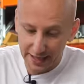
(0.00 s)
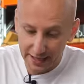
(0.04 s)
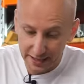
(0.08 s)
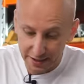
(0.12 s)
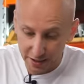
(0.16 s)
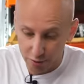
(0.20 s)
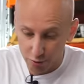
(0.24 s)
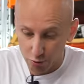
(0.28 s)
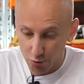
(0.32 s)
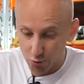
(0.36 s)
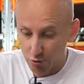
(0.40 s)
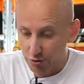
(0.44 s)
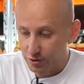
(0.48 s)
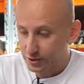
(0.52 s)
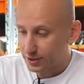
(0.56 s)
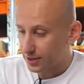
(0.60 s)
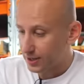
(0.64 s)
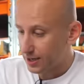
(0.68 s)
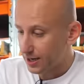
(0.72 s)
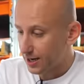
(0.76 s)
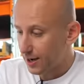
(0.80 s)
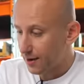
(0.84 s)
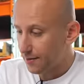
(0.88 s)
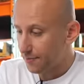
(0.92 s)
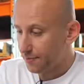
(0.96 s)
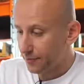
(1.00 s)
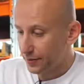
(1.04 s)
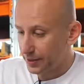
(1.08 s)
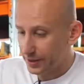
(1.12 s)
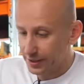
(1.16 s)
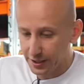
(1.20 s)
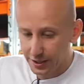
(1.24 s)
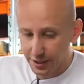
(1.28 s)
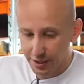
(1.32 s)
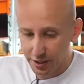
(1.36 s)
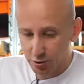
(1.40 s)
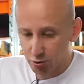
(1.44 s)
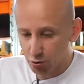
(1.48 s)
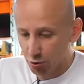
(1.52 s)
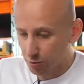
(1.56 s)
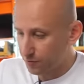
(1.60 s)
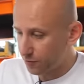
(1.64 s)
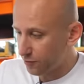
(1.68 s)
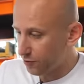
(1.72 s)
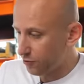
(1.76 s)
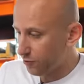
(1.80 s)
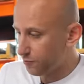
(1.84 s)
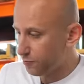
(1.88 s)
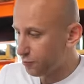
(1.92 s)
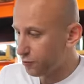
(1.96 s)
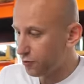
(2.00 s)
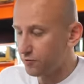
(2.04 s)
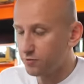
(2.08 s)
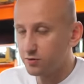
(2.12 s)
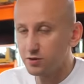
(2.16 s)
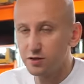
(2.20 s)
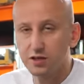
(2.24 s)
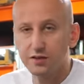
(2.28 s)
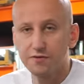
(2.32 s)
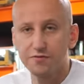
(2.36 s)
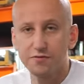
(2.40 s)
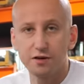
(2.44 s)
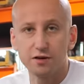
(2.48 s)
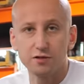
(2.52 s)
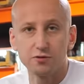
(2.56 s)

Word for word: насос, рампа и топливопроводы к